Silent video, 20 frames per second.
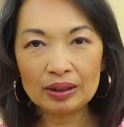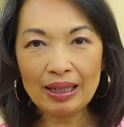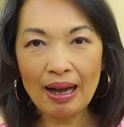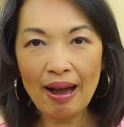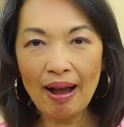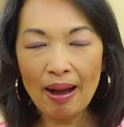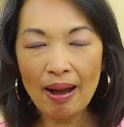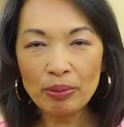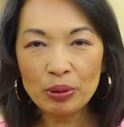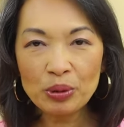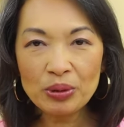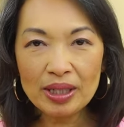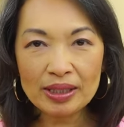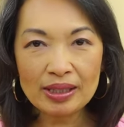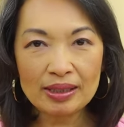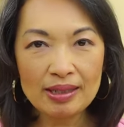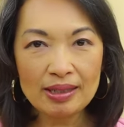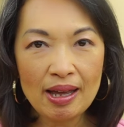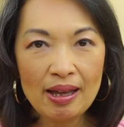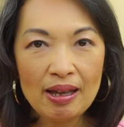ถามคุณอ
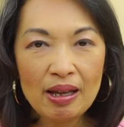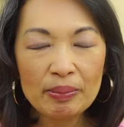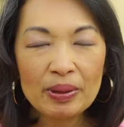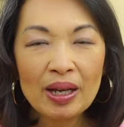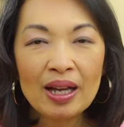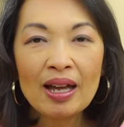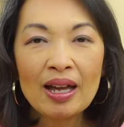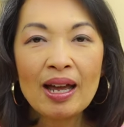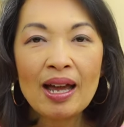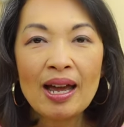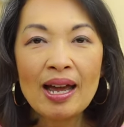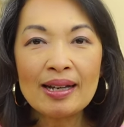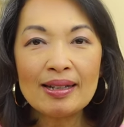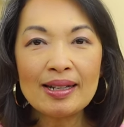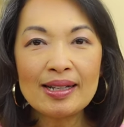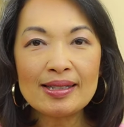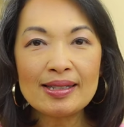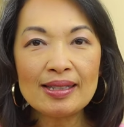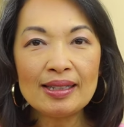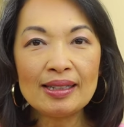ดิเทพ
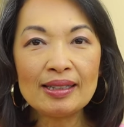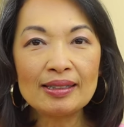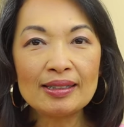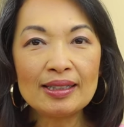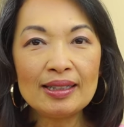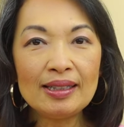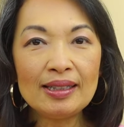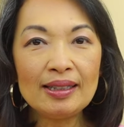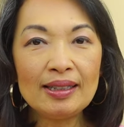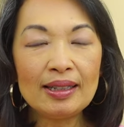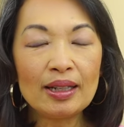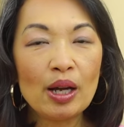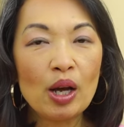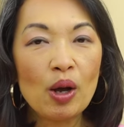ในสิ่งที่